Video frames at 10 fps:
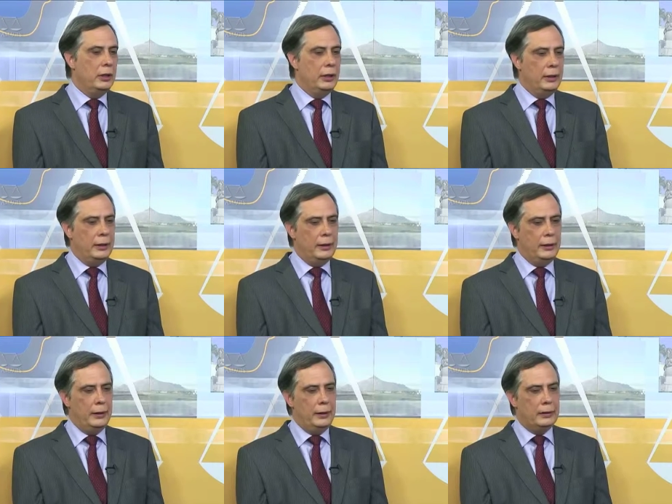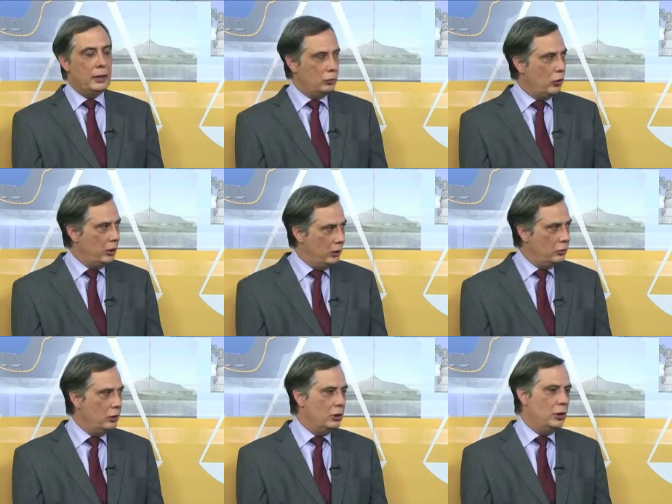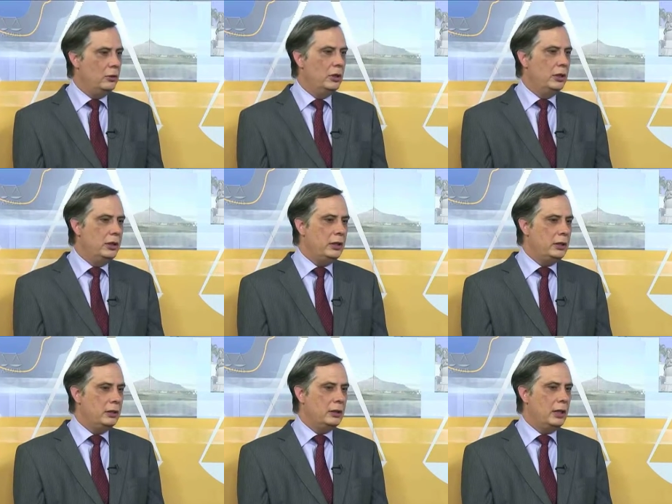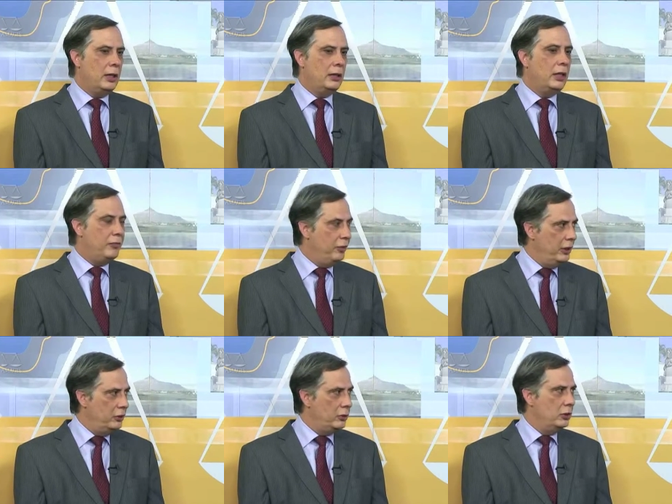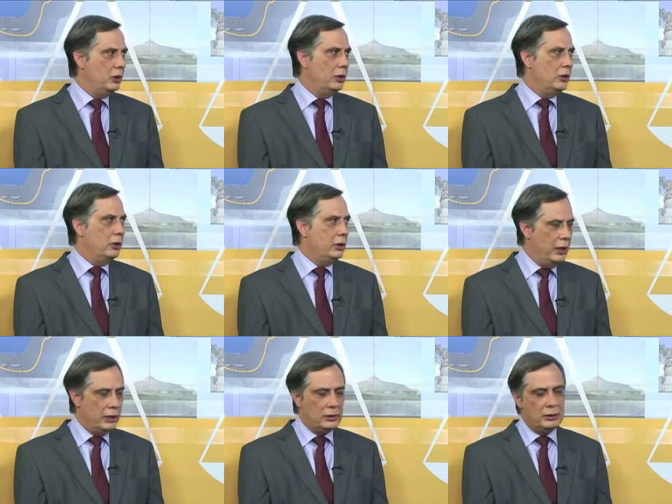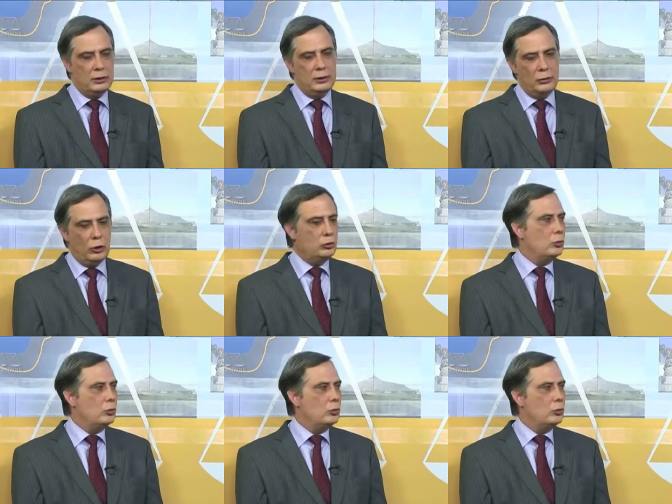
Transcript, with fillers: é, da Escola Nacional e que está na frente eh, desse nosso